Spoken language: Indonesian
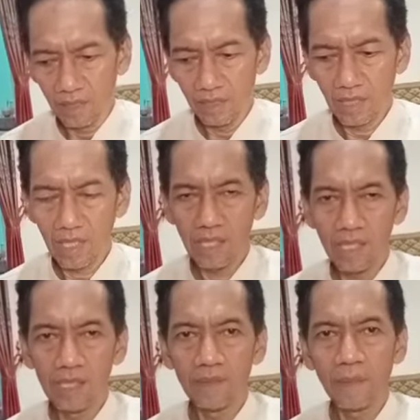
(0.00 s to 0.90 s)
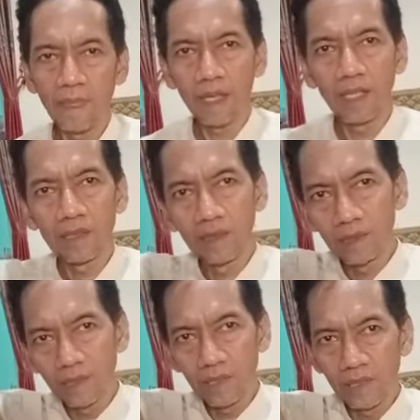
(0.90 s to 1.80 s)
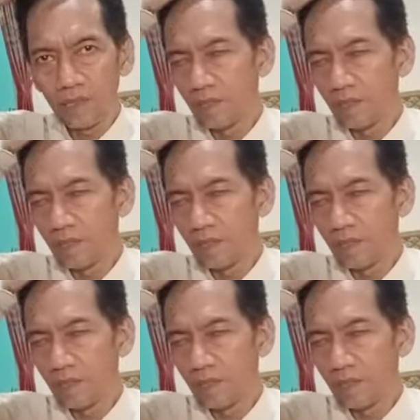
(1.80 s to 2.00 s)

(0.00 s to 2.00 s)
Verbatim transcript: kita langsung ke